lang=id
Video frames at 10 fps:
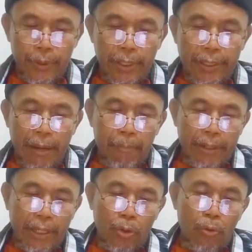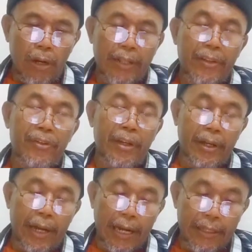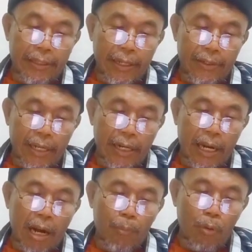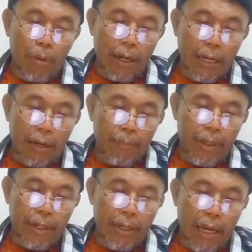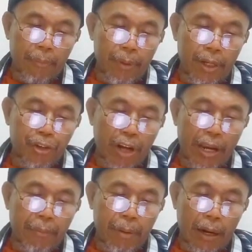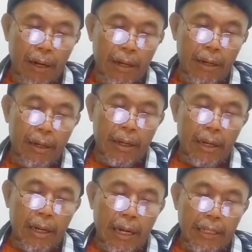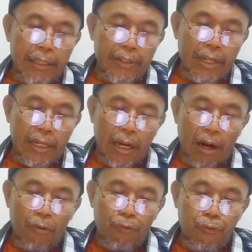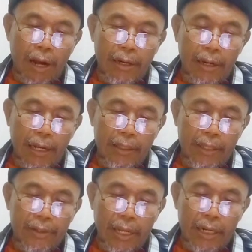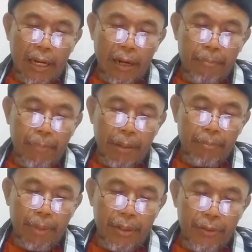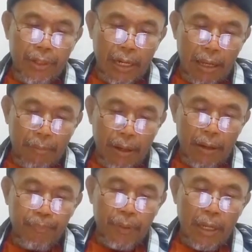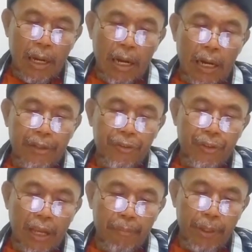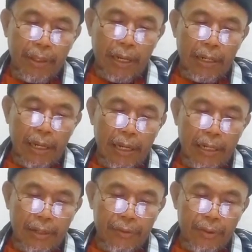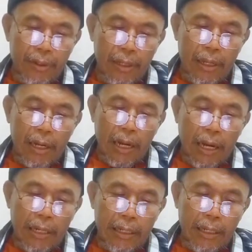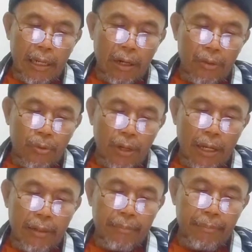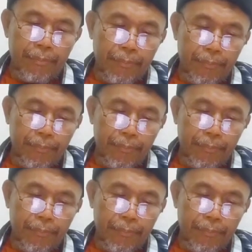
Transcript: Kita baca dulu hadisnya. Haddasana Abu Bakar bin Abi Syaibah. Haddasana Affan, haddasana Hamad bin Salamah an Sabit an Anas anna rajulan